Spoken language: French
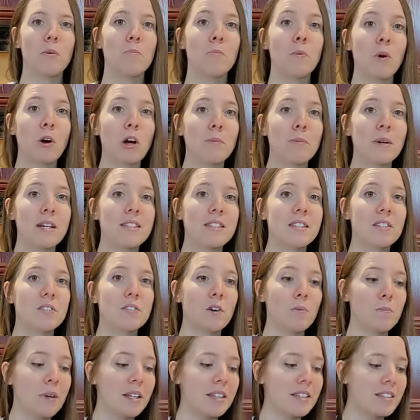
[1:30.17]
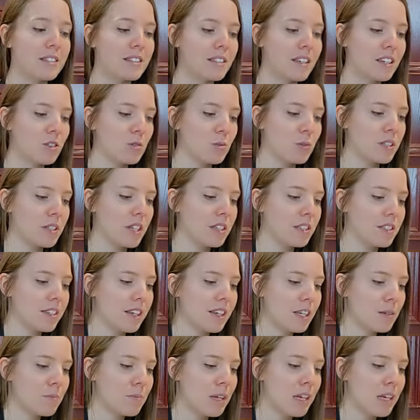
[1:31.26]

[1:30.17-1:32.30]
Pour commencer, on va mettre 165